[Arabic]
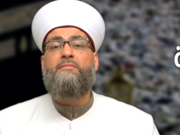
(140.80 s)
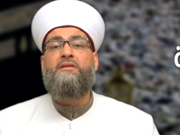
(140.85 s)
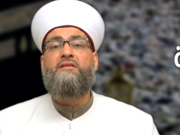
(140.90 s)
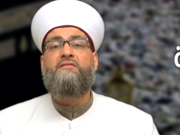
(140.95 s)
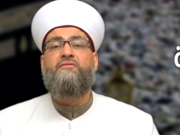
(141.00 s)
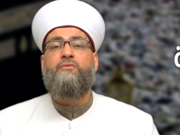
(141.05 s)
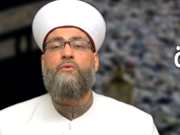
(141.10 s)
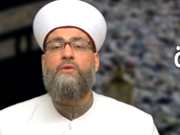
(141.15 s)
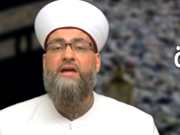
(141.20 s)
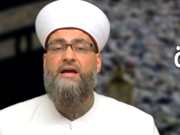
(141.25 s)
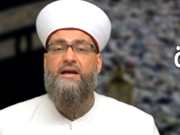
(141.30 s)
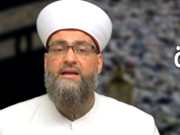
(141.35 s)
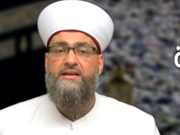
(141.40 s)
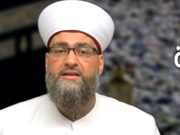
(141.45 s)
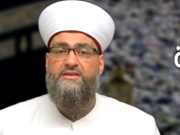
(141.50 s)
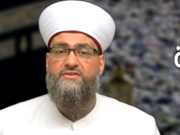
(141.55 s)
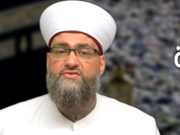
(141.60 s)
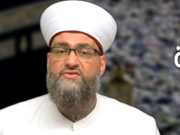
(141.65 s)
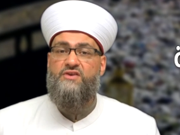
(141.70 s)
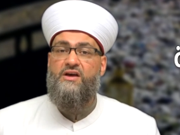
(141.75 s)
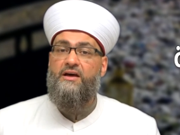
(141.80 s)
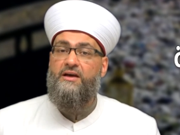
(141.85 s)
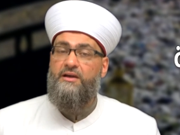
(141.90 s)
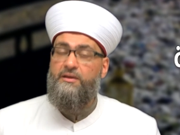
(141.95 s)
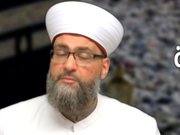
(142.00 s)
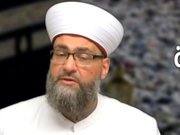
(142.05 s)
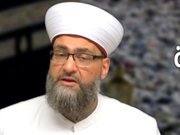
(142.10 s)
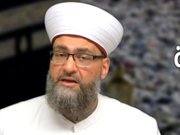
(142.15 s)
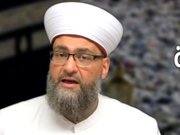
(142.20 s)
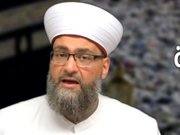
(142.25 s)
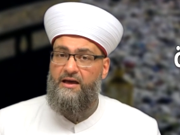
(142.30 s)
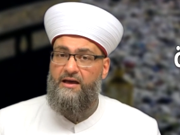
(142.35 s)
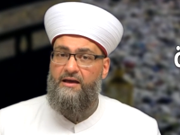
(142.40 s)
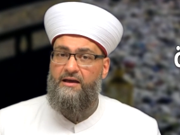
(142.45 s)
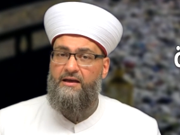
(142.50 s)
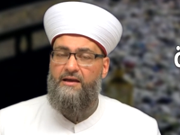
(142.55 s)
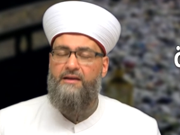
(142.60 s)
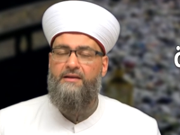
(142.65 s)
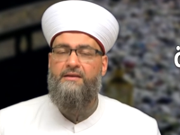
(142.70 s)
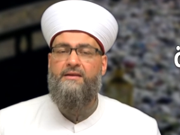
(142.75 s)
من فلان
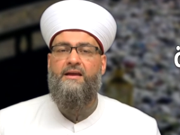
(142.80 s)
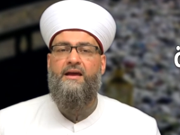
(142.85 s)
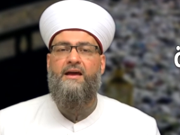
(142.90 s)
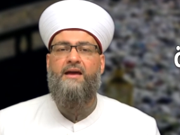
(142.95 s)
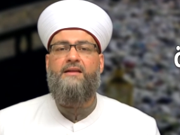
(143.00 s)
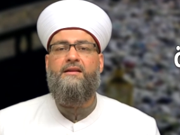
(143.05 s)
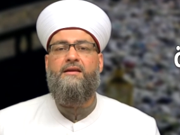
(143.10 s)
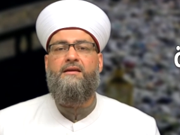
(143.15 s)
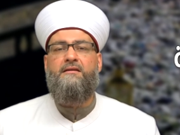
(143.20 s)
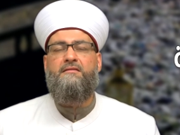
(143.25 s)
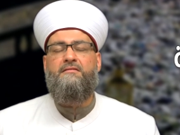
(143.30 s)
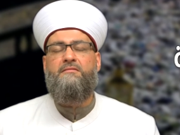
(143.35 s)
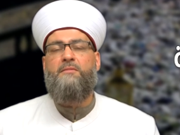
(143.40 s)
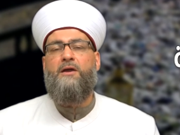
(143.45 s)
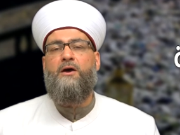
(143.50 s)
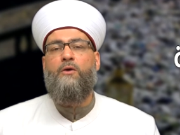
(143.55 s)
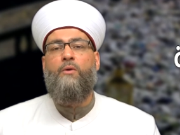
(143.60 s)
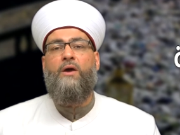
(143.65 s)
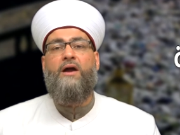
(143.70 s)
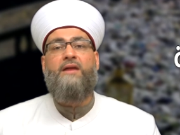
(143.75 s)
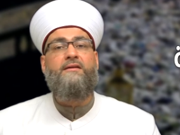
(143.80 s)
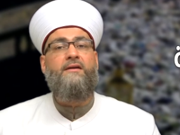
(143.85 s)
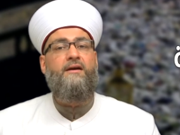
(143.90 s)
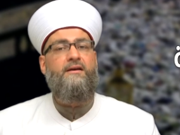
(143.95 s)
صاحبها إن كان يذبح عن